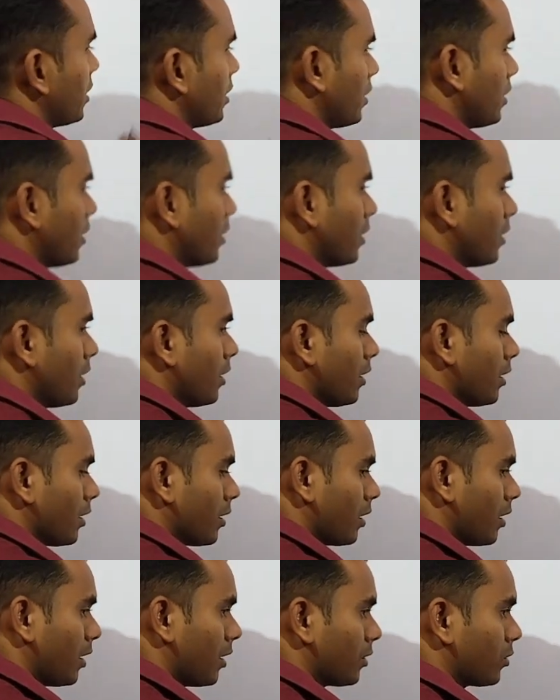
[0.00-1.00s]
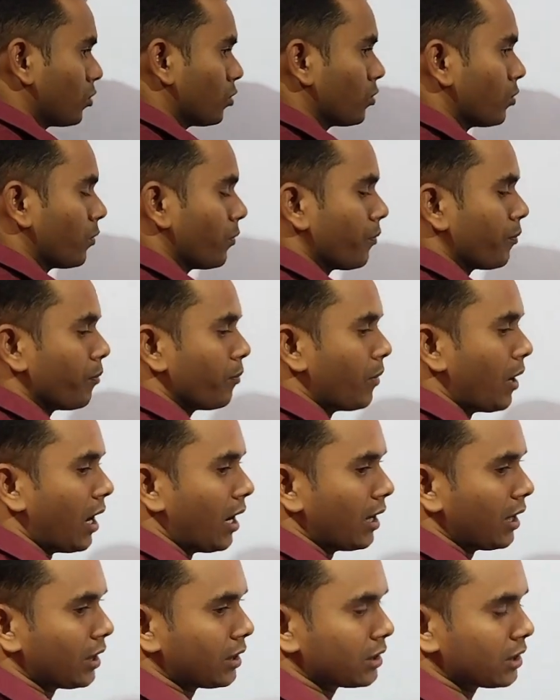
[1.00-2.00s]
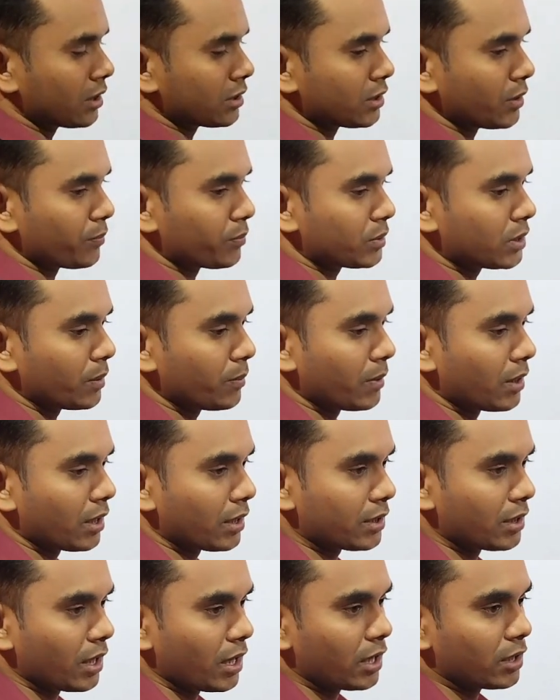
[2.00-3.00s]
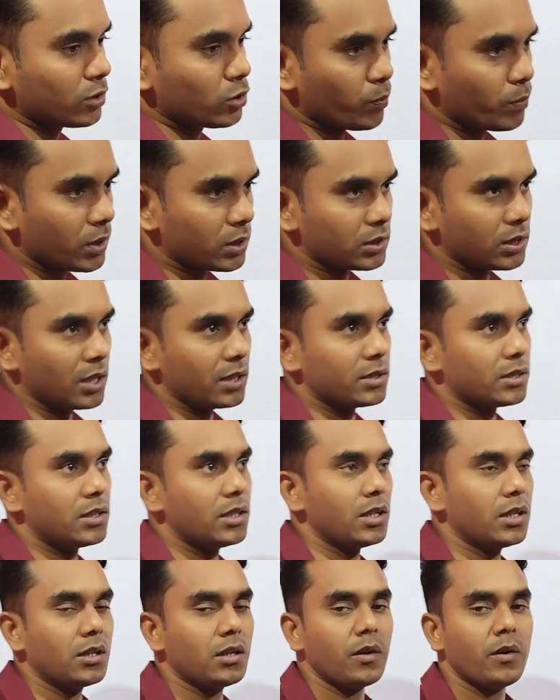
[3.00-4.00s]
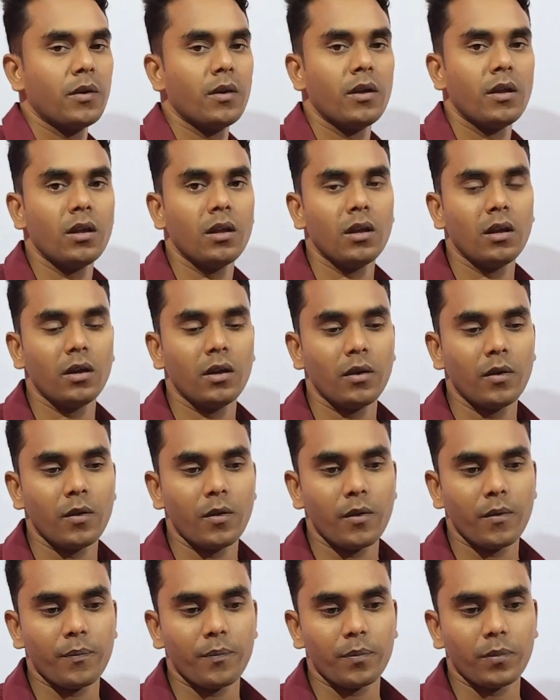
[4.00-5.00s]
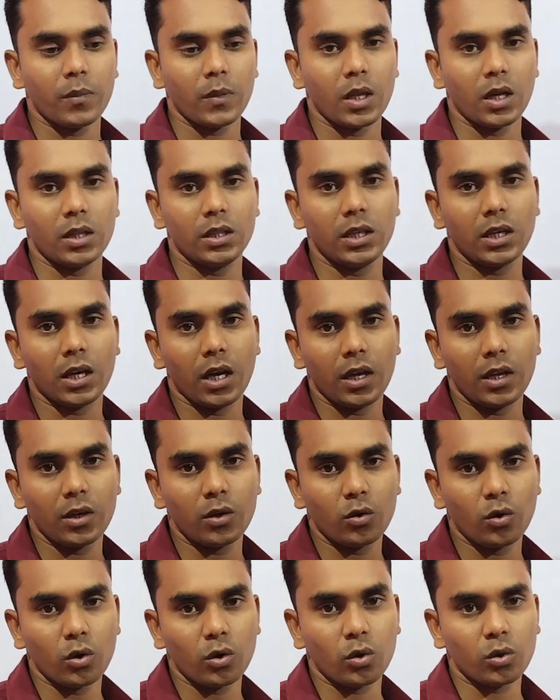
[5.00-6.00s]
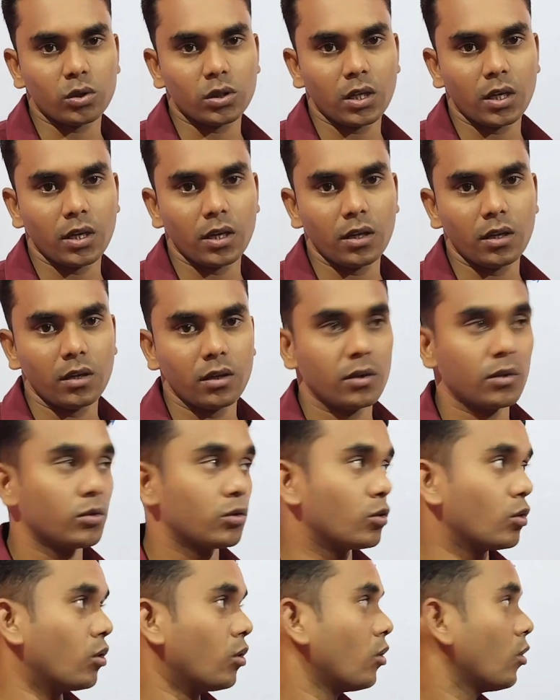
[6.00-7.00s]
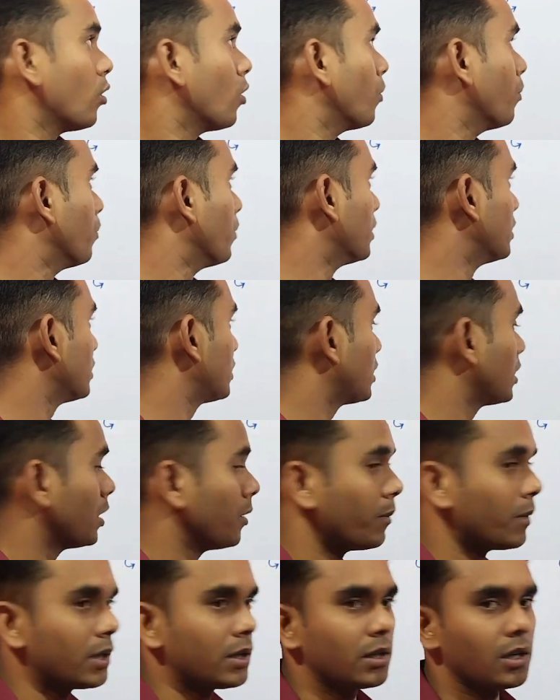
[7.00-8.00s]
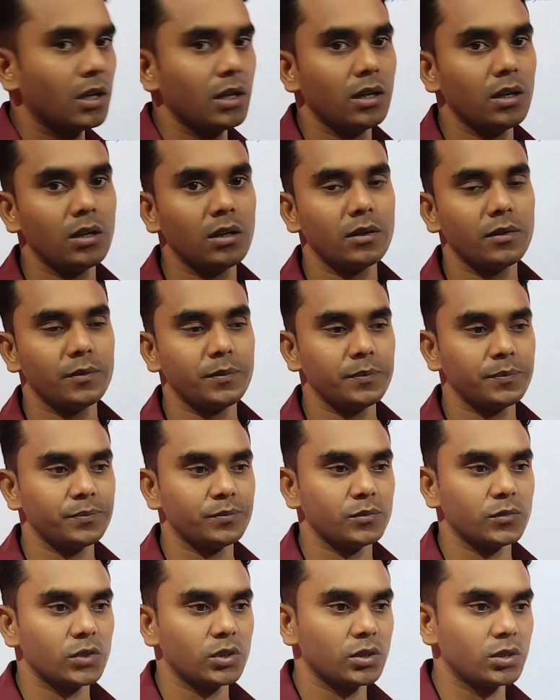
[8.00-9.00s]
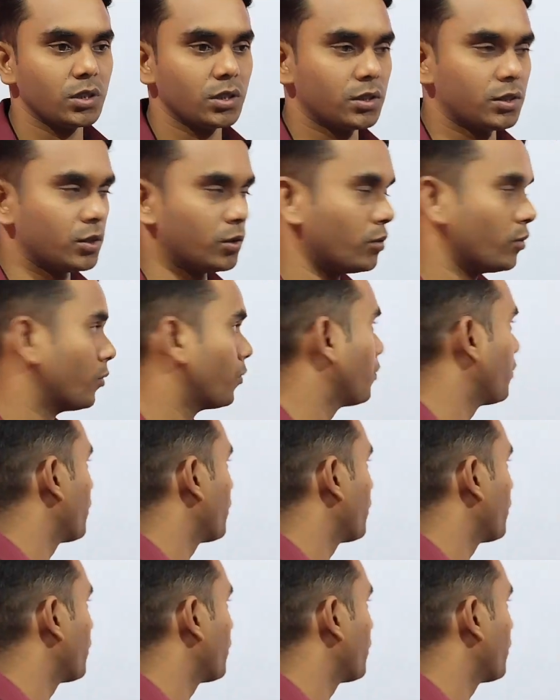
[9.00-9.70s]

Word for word: ही है तो भारत का सबसे बड़ा क्या है जो प्रशासनिक अधिकारी कौन होता है तो मंत्रिमंडल सचिव